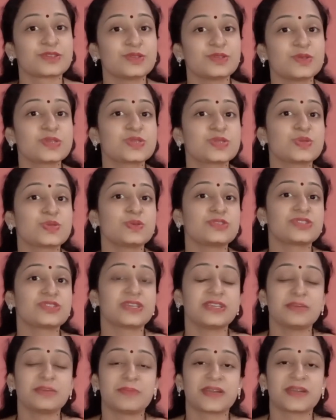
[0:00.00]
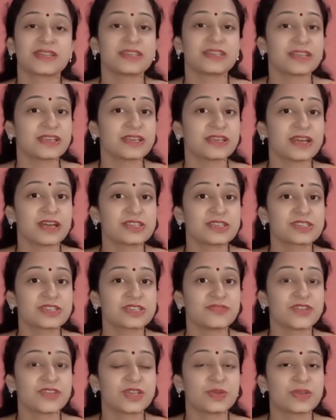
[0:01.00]
तो दोस्तों चलिए बढ़ते हैं आज
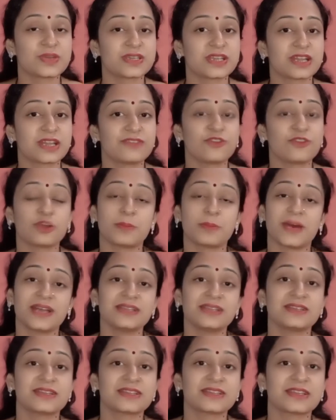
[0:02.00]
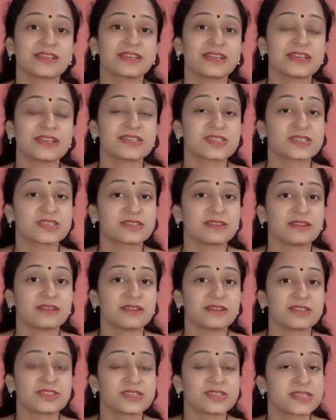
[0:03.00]
के वीडियो की तरफ और बात करते हैं इस
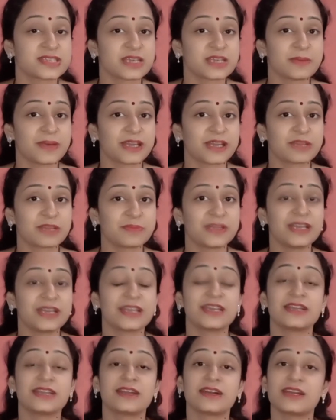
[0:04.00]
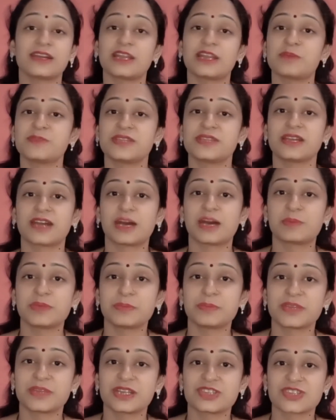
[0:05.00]
चीज़ के बारे में लेकिन अगर अभी तक
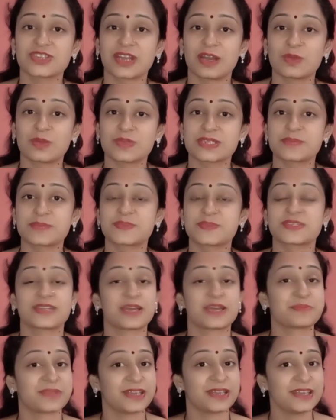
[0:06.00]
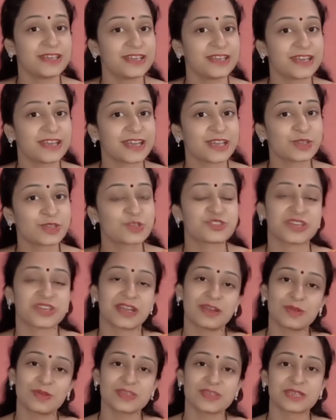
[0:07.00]
आपने मेरे चैनल को सब्सक्राइब नहीं किया है तो
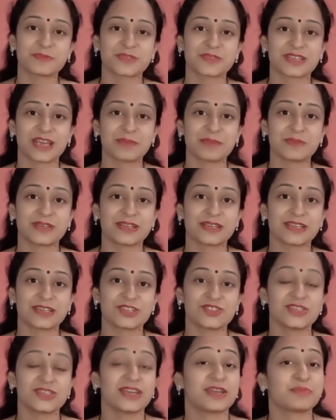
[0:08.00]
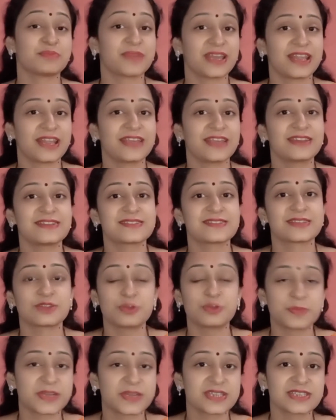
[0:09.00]
चैनल को सब्सक्राइब कर दीजिए एंड बेल आइकन
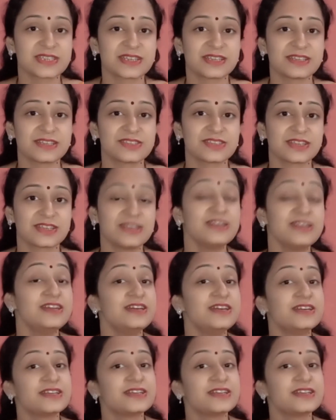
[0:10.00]
ज़रूर प्रेस कर दीजिएगा